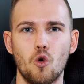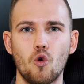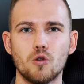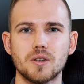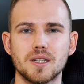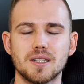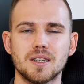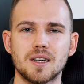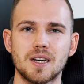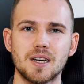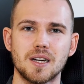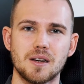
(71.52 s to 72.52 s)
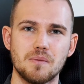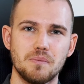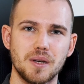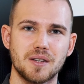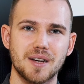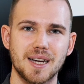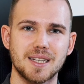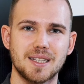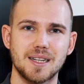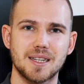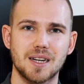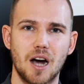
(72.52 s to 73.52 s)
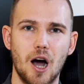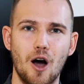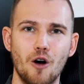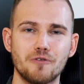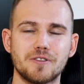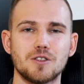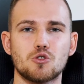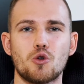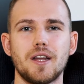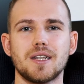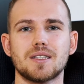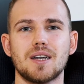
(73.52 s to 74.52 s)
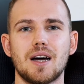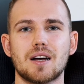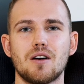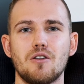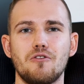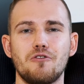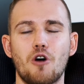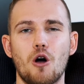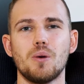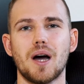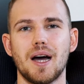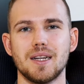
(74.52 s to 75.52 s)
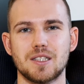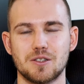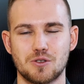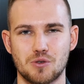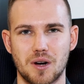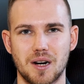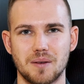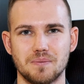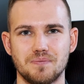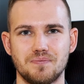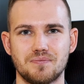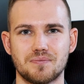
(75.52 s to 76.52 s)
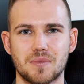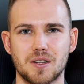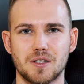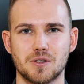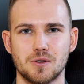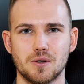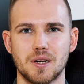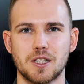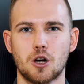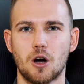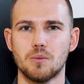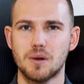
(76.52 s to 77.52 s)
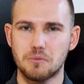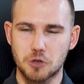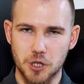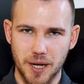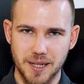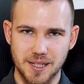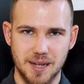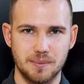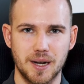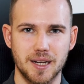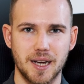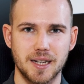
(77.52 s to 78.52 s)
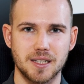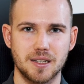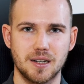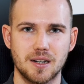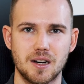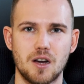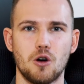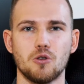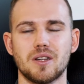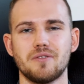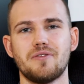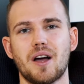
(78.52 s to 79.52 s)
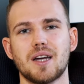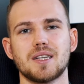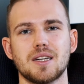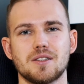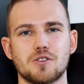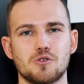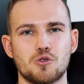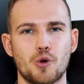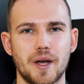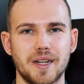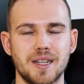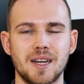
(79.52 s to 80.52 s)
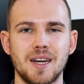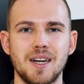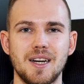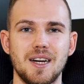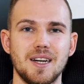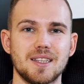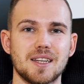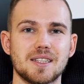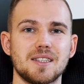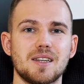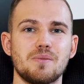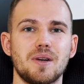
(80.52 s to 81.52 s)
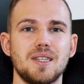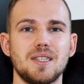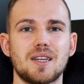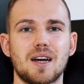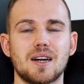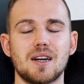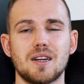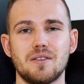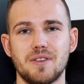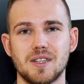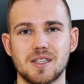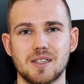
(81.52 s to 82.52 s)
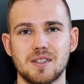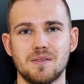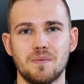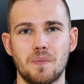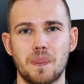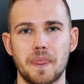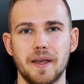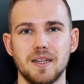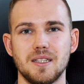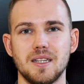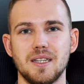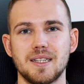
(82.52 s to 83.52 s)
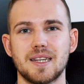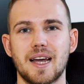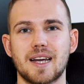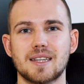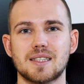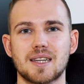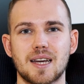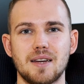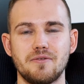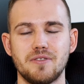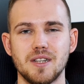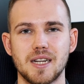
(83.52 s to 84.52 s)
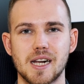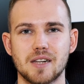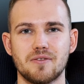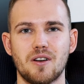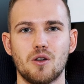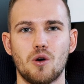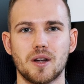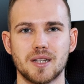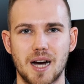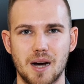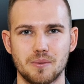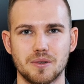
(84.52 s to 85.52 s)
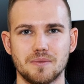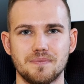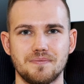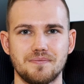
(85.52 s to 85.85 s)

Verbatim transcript: ohne mich richtig auf den Trading-Tag vorbereitet zu haben. So, ich komme im Stress an meinen Rechner und dann fange ich an zu traden. Das sind immer die Tage gewesen, in denen ich extrem viel Geld verloren habe